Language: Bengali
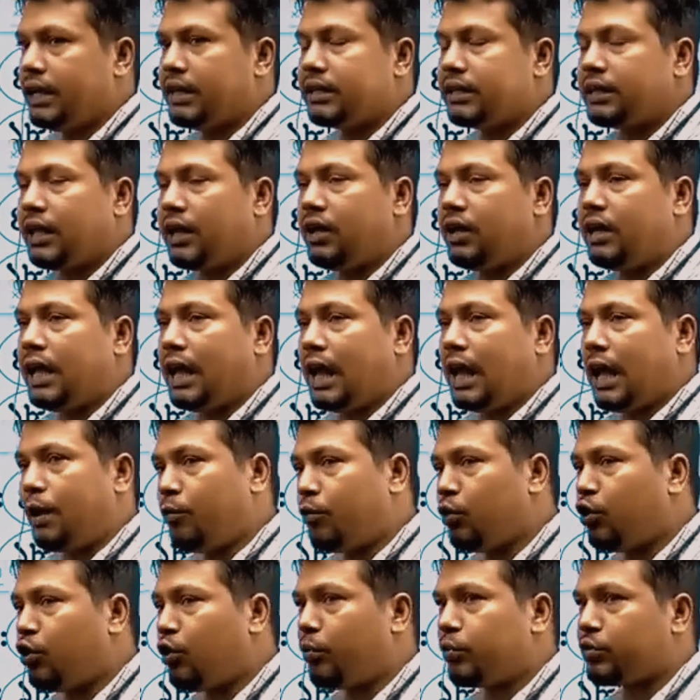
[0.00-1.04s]
তাহলে এমন
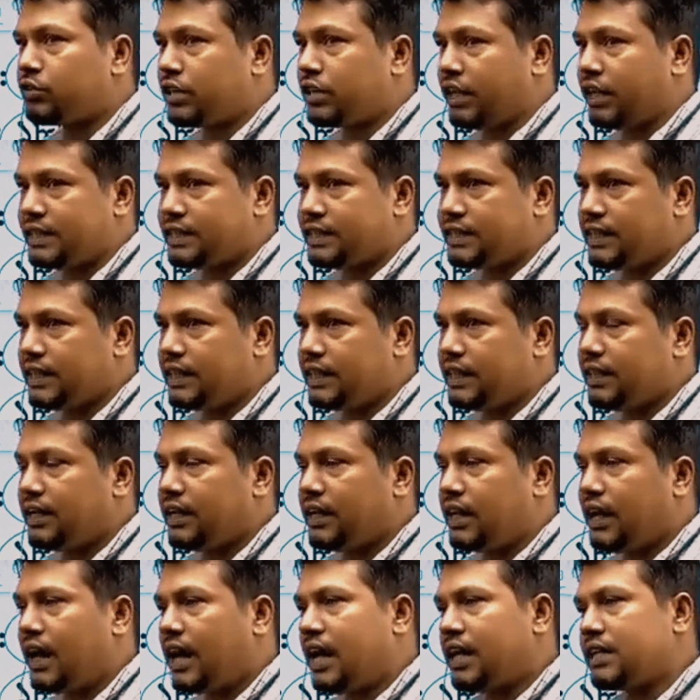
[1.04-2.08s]
অবস্থা গেছে
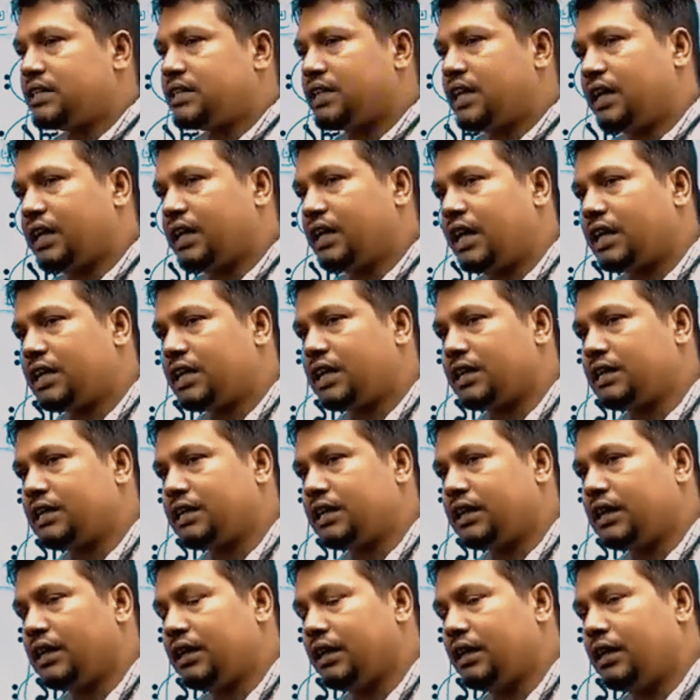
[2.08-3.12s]
আজকে ক্লাস আছে
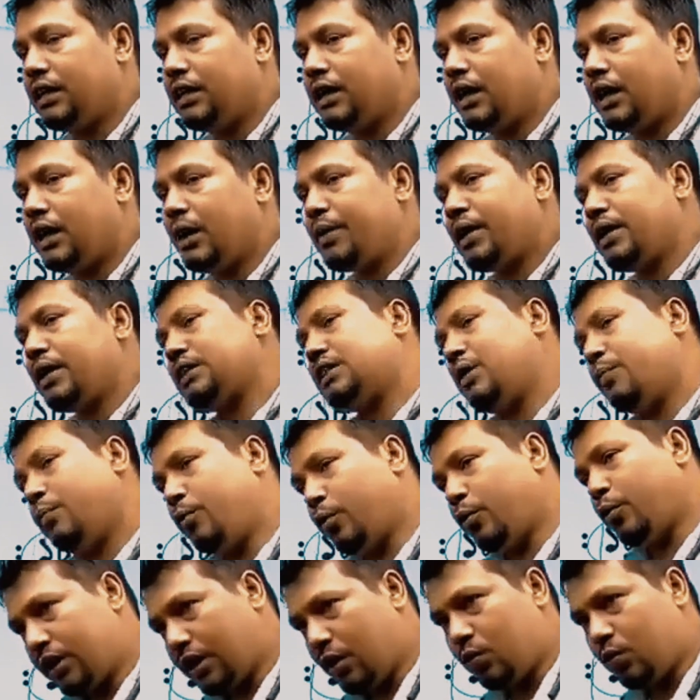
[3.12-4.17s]
আবার আজকে
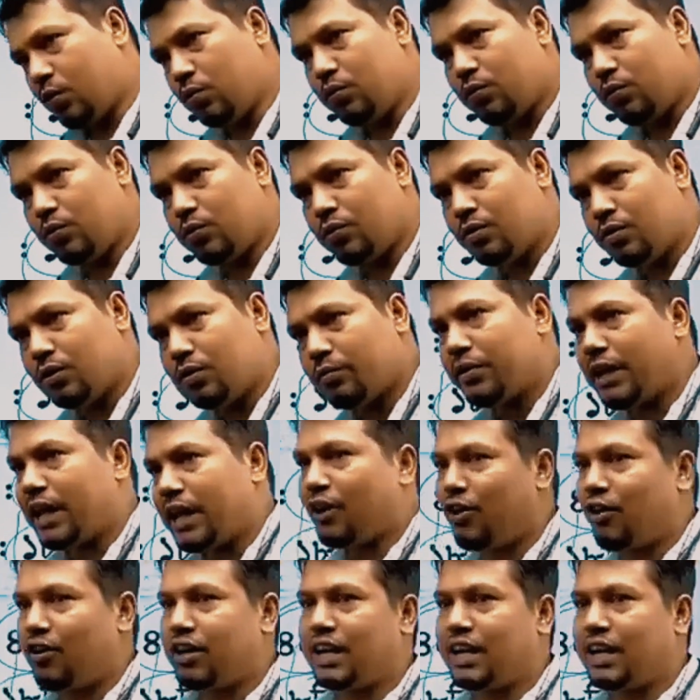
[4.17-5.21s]
পরীক্ষাও মানে এক
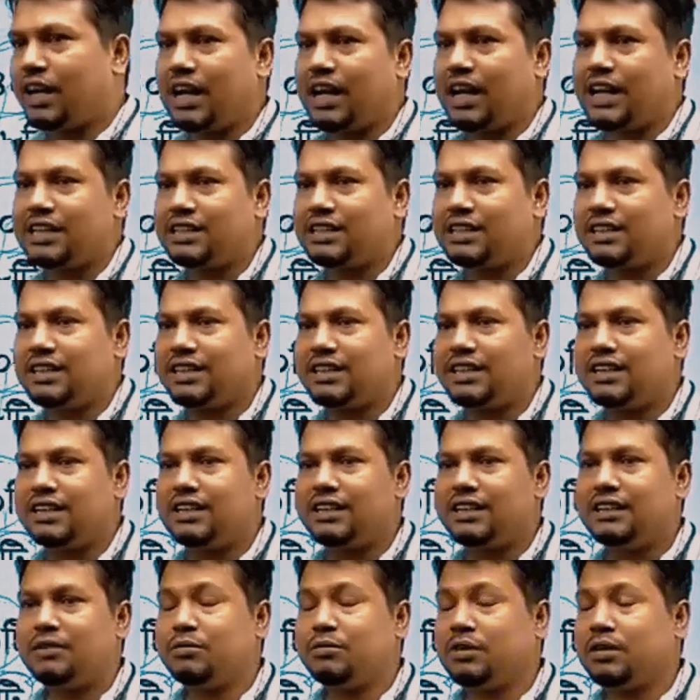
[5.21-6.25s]
ঘন্টা ক্লাস
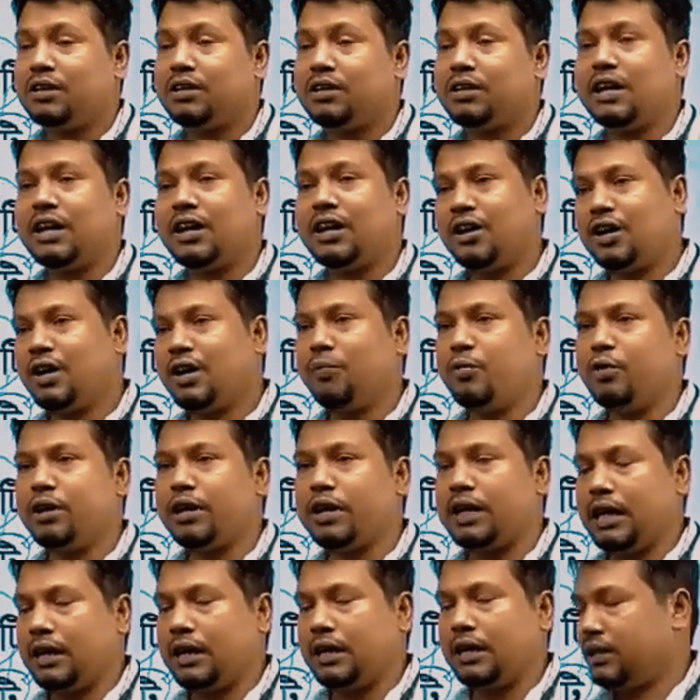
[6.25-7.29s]
এক ঘন্টা
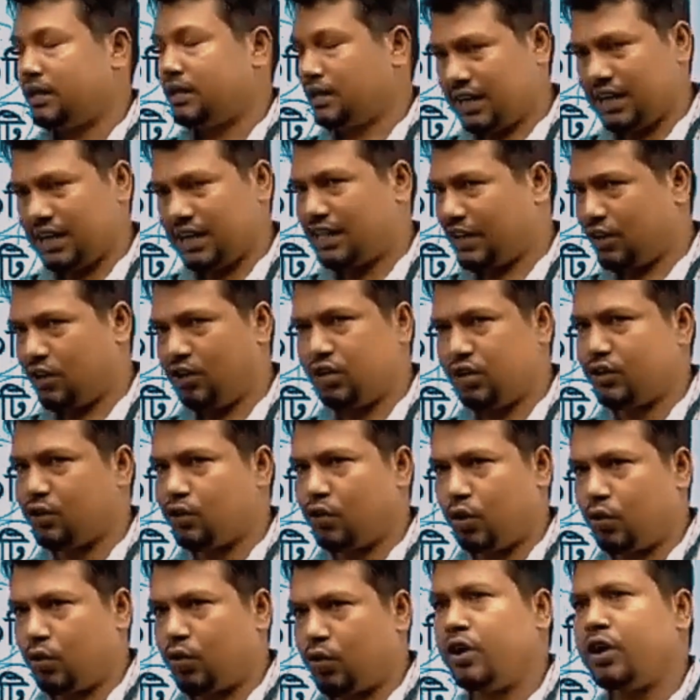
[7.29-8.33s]
পরীক্ষা ক্লাস এক ঘন্টা তো
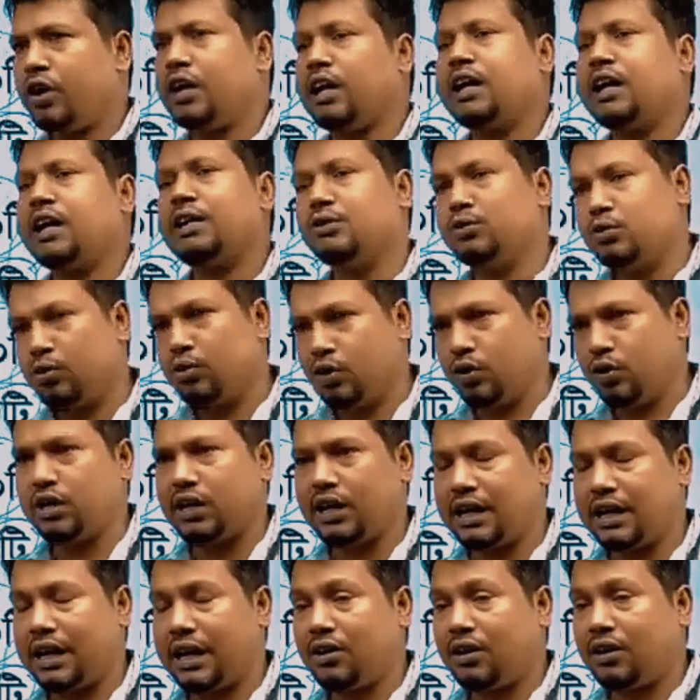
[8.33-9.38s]
কখনো হয় না ক্লাস দুই ঘন্টা
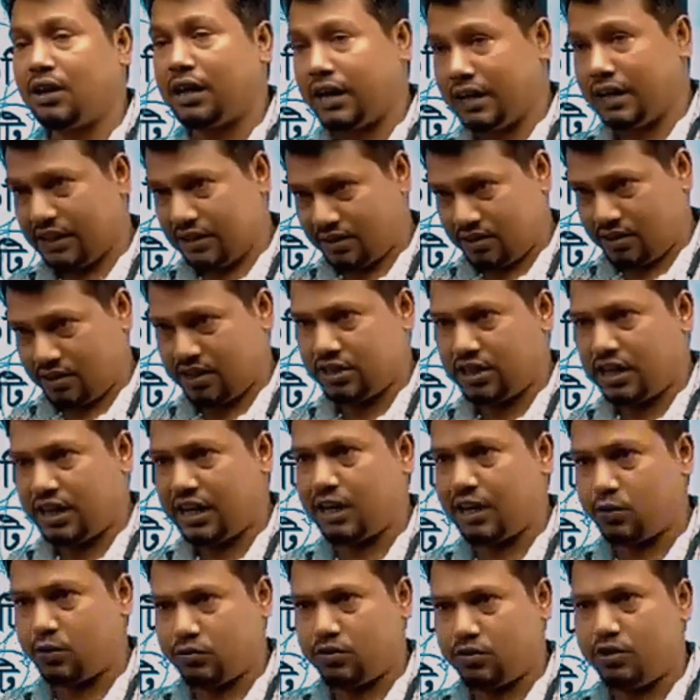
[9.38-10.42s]
কারণ এখানে টিচাররা
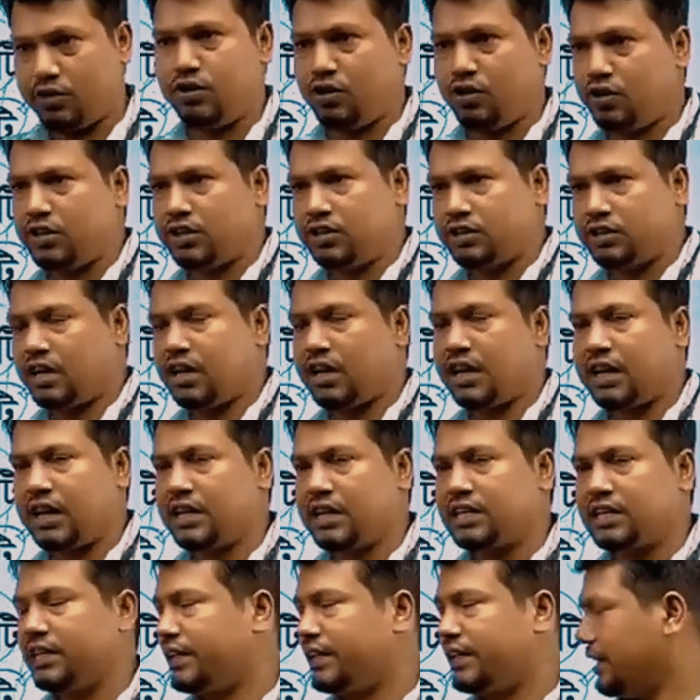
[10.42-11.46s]
একটু সিনিয়র টিচাররা ক্লাস
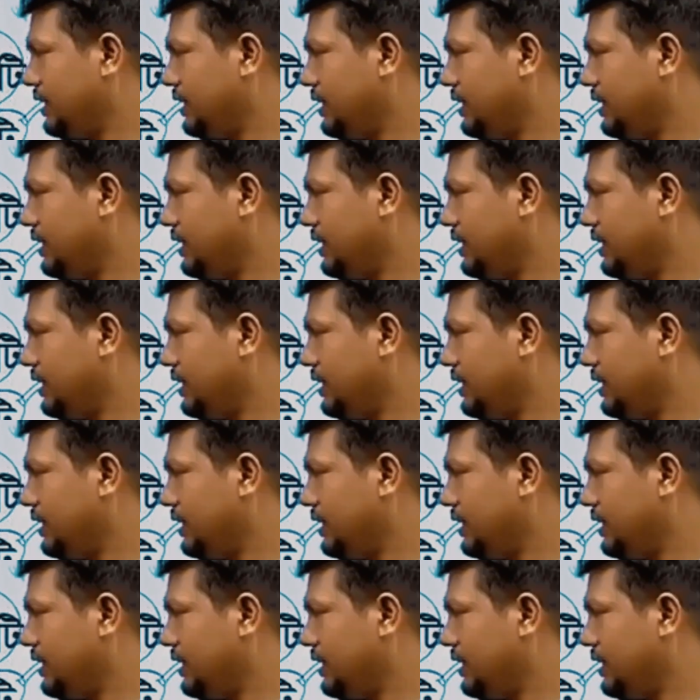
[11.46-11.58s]
নেই